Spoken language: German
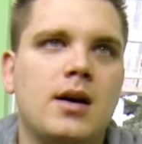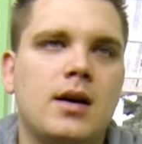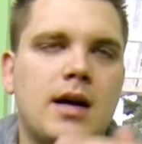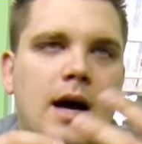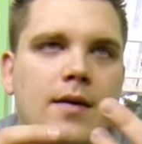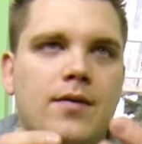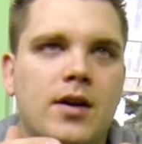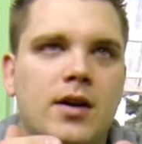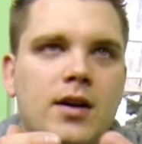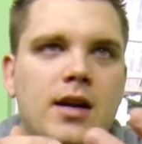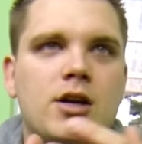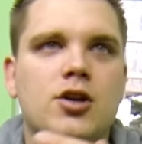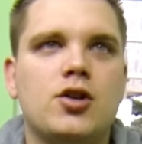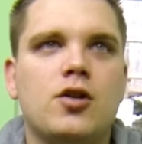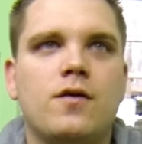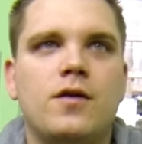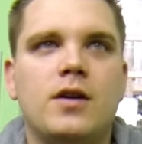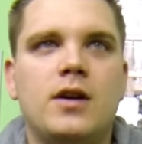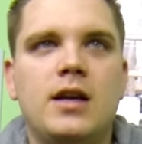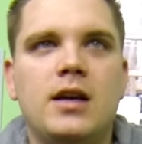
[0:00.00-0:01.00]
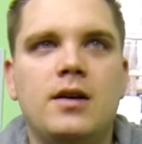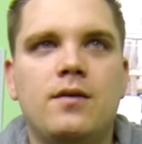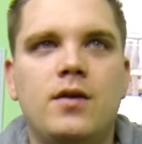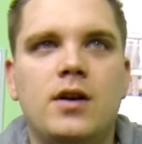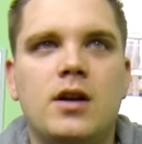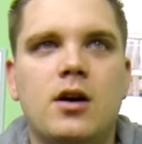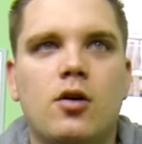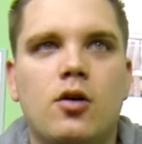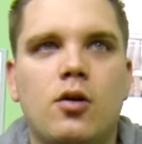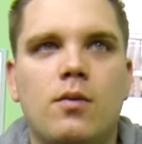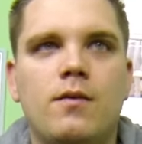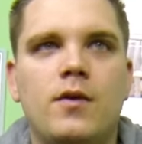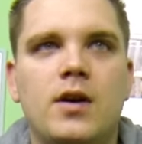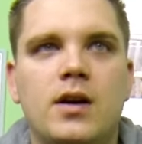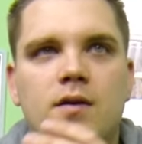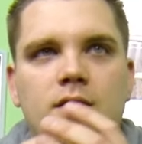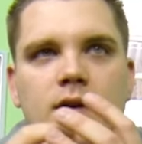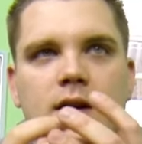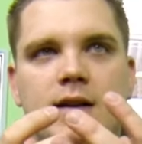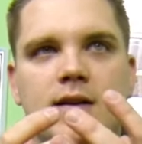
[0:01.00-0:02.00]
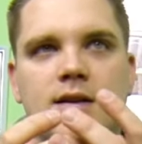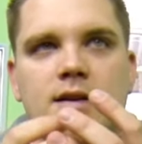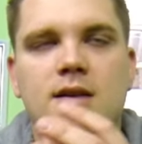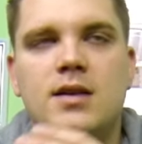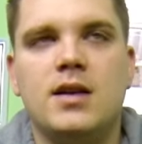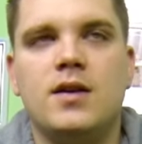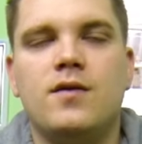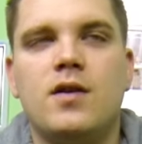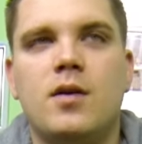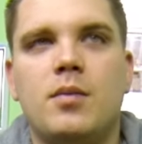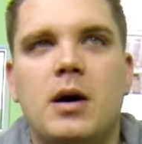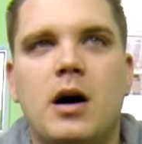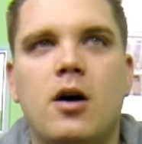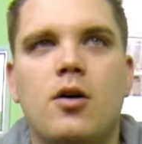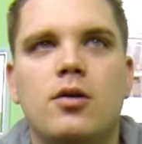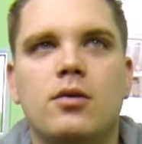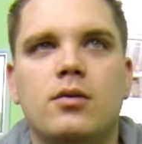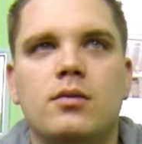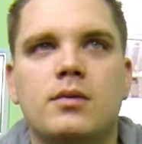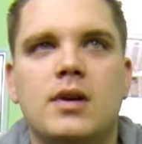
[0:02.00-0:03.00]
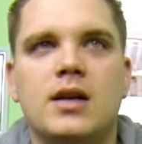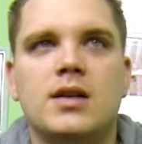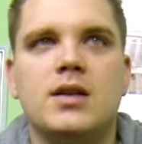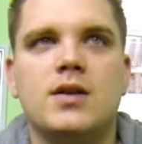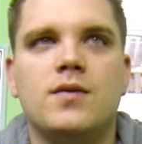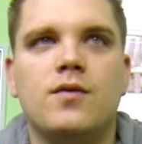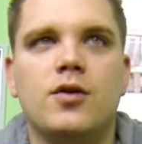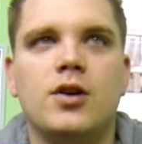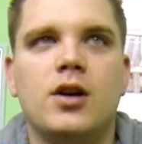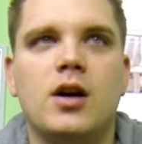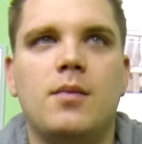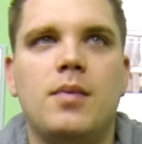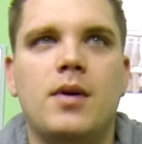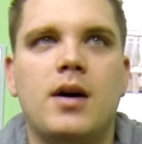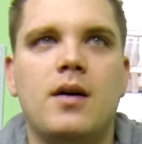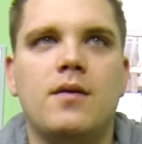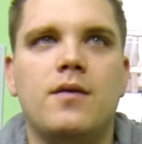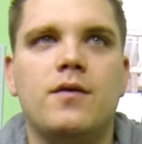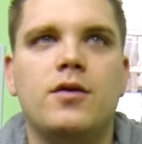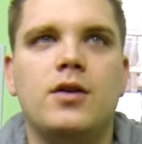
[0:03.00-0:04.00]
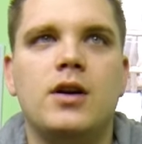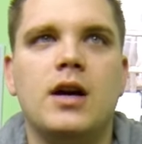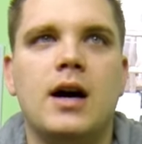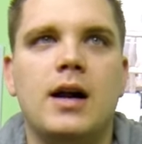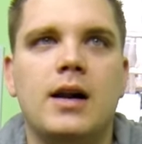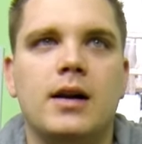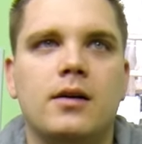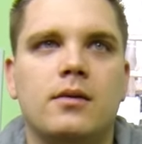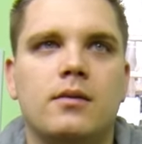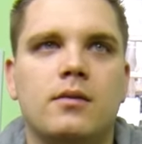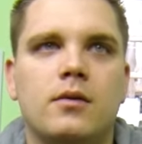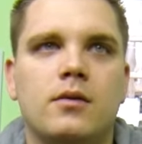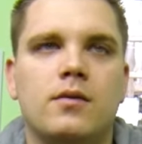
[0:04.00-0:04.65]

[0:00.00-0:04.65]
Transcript: Andere Nährstoffe liegen wieder rum, weil die Pflanzen es nicht verbrauchen. Das ist wunderbar für die Algen.